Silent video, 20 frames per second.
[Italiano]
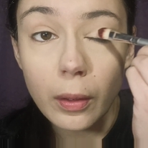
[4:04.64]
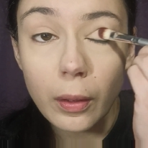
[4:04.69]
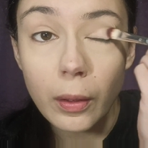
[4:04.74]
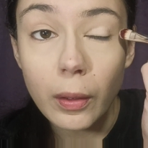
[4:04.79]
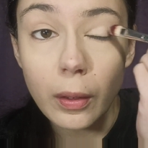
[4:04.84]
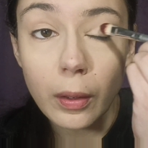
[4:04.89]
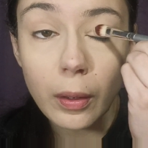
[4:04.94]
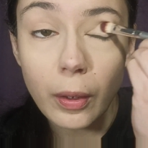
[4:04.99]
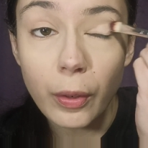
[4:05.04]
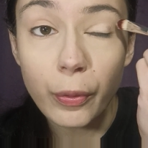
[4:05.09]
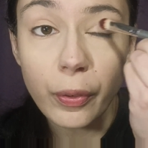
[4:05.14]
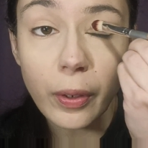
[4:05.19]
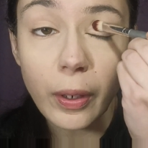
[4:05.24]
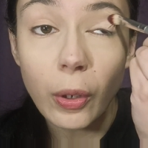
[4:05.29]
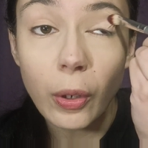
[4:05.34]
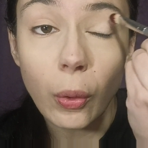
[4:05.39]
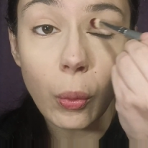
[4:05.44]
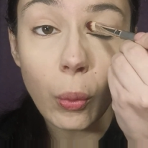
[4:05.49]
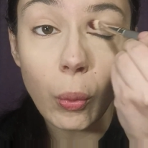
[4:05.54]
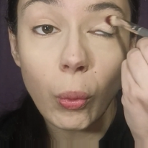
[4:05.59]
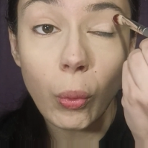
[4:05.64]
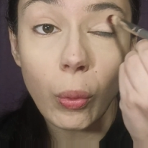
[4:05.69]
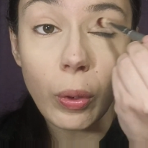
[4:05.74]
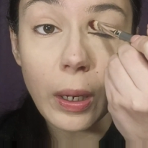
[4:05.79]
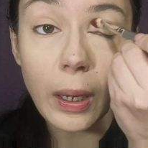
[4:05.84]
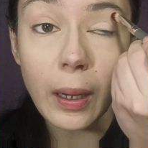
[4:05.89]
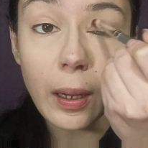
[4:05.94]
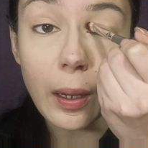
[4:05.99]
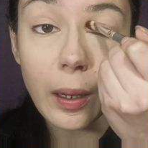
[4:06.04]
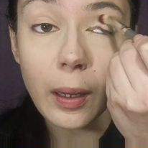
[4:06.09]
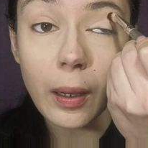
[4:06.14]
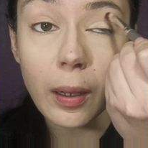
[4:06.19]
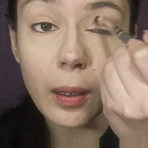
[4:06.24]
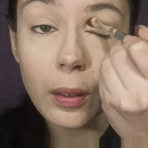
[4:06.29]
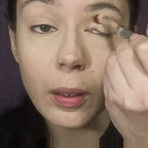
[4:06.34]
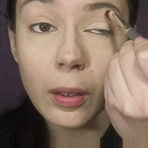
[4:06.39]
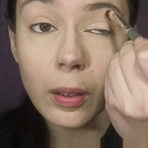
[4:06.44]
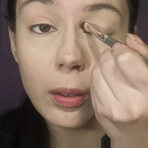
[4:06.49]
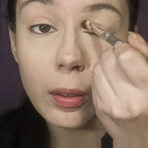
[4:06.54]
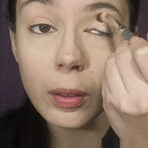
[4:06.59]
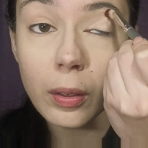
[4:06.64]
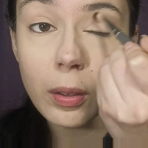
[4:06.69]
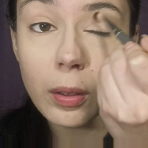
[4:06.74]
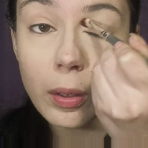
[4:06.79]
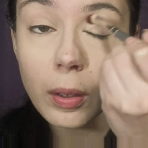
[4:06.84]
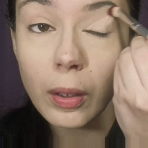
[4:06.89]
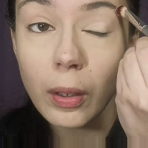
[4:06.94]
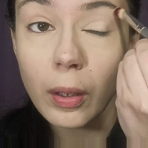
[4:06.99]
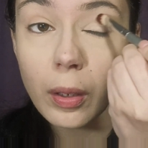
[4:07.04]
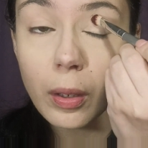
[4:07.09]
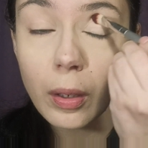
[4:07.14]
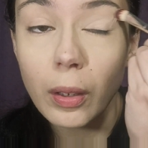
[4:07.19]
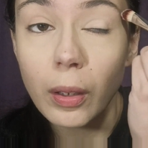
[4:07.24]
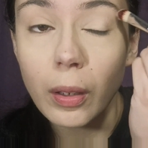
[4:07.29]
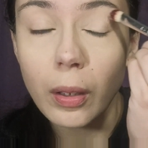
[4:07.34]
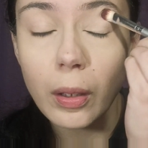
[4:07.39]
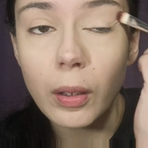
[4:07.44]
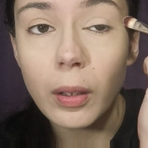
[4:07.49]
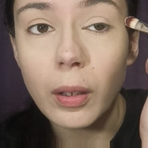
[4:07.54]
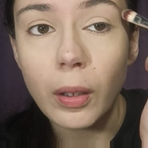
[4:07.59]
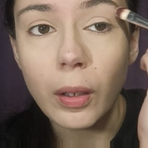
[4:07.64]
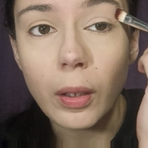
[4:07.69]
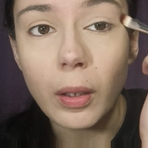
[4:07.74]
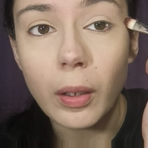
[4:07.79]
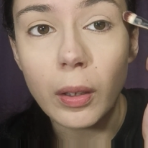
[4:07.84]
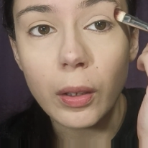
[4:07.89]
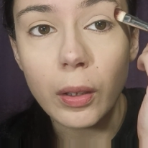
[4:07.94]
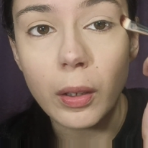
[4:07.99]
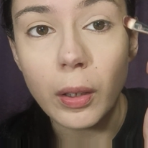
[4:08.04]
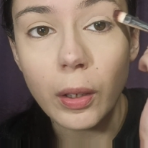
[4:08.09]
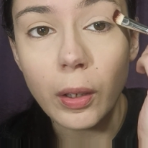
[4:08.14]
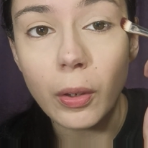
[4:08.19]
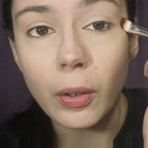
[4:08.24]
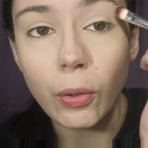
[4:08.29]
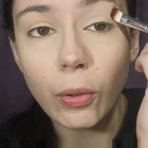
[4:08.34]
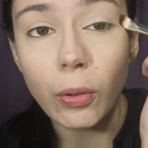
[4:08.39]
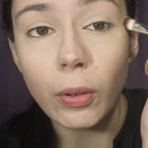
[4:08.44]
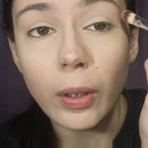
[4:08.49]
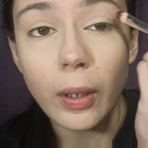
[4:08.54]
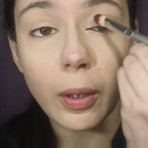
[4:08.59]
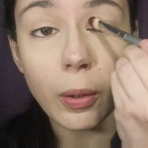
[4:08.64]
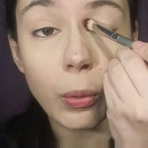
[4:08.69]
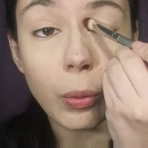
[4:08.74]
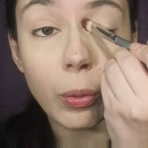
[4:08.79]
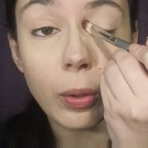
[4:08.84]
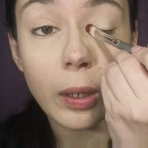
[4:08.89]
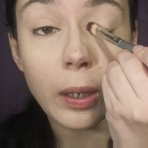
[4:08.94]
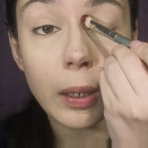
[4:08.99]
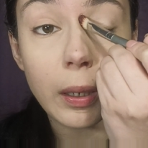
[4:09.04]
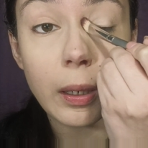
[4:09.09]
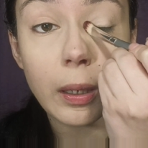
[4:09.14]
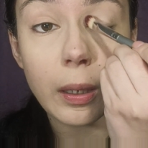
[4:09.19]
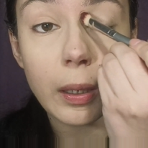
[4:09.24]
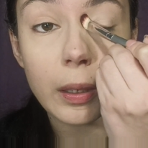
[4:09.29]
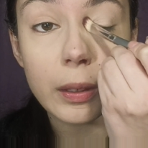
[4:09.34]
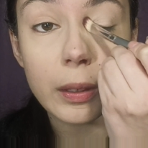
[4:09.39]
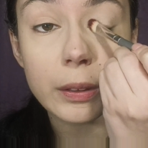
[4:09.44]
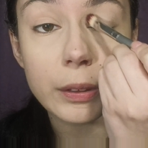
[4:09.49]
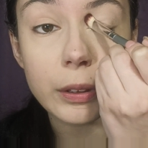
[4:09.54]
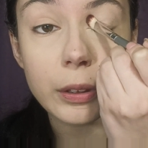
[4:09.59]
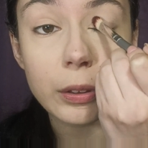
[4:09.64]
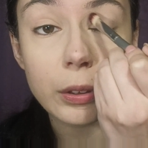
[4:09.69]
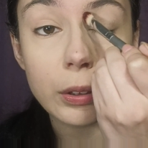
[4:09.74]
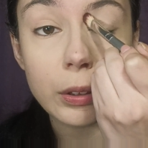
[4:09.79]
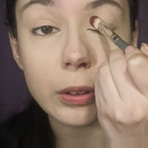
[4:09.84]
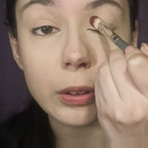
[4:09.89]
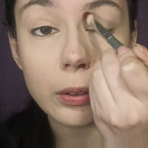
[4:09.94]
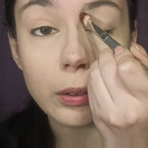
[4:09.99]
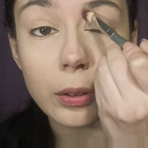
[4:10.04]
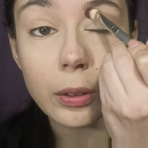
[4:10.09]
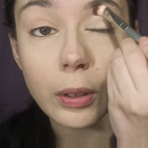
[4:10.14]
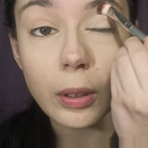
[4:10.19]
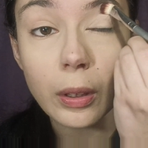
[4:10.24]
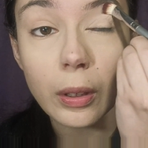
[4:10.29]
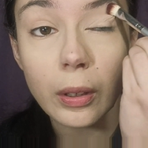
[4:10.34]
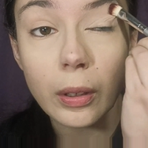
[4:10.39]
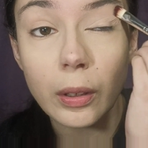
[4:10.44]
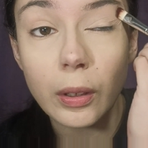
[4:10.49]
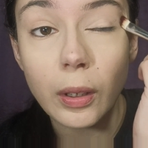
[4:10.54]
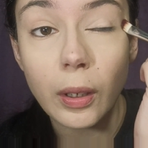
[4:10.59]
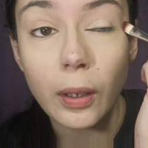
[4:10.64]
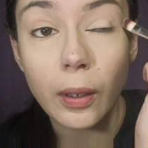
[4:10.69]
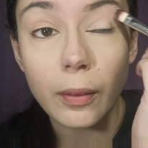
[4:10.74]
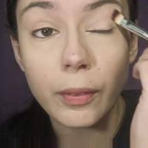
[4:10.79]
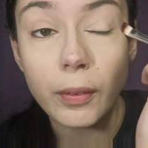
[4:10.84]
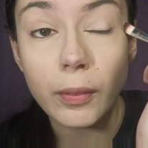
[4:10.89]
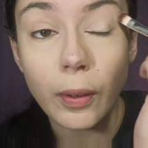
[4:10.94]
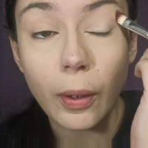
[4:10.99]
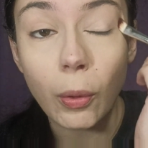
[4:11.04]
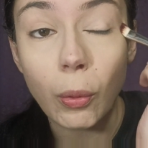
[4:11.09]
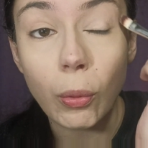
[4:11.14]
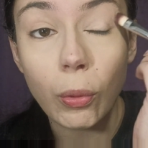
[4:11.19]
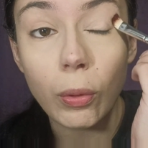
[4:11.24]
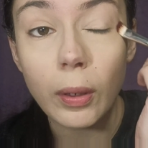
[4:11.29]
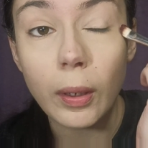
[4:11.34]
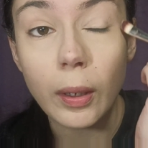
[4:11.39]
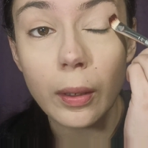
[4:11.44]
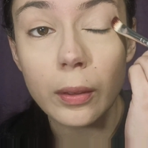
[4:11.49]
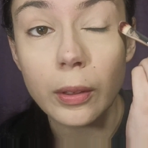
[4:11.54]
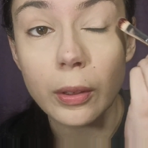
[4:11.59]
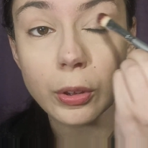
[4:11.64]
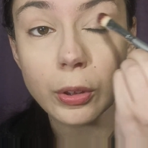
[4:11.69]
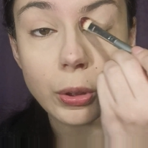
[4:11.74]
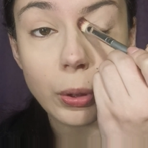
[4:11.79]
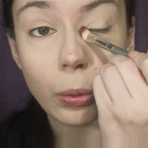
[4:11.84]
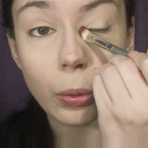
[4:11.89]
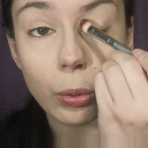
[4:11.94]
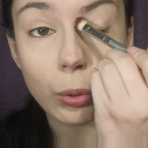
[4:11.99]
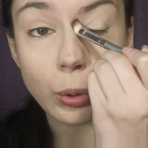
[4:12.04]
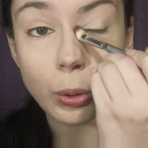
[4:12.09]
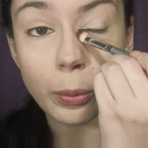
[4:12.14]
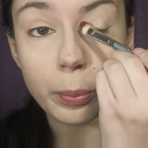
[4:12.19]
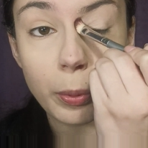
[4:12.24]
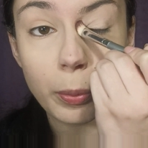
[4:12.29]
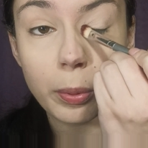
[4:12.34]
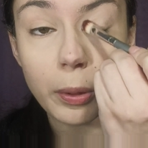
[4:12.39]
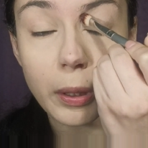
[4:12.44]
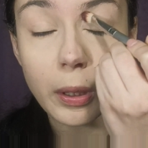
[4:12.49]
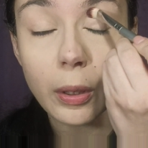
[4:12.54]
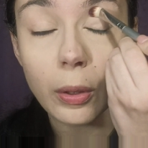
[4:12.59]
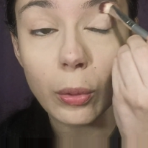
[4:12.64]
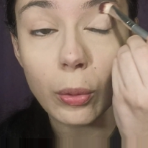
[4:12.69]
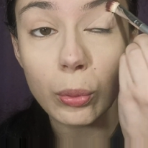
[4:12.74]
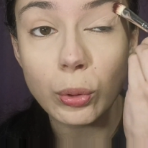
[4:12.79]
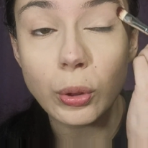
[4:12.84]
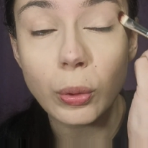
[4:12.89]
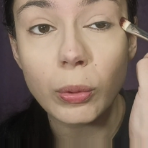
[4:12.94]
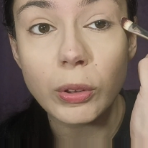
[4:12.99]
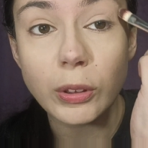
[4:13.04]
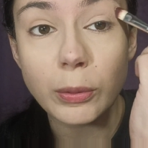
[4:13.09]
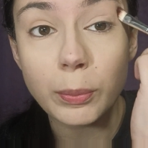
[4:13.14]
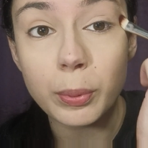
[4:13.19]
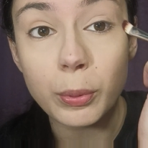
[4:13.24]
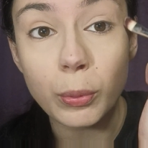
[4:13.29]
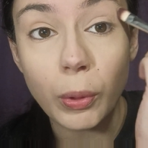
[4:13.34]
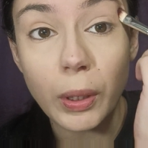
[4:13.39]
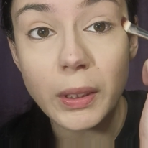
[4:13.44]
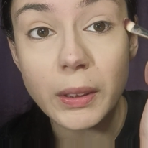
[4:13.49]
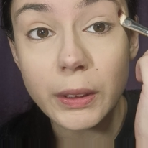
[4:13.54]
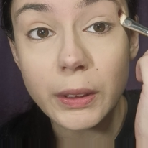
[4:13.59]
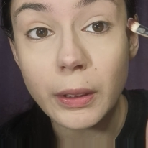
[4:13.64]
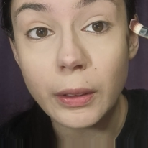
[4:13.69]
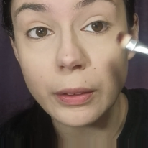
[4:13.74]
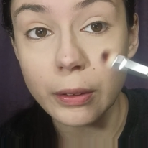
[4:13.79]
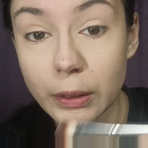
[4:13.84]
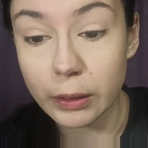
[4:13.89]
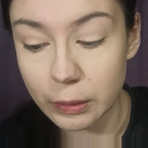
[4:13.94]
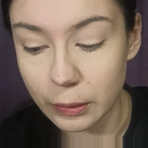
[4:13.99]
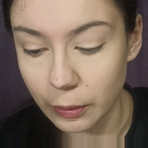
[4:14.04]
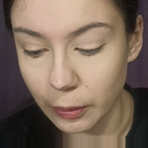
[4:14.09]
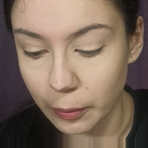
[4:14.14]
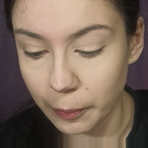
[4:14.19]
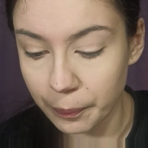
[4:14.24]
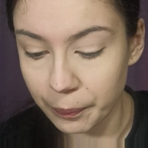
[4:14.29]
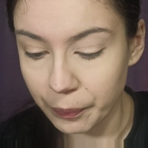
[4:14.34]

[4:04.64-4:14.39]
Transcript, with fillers: ne fanno una e Kiko ne ha una, Essence ne, ne, aveva una, adesso non lo so più perché non uso quasi più Essence,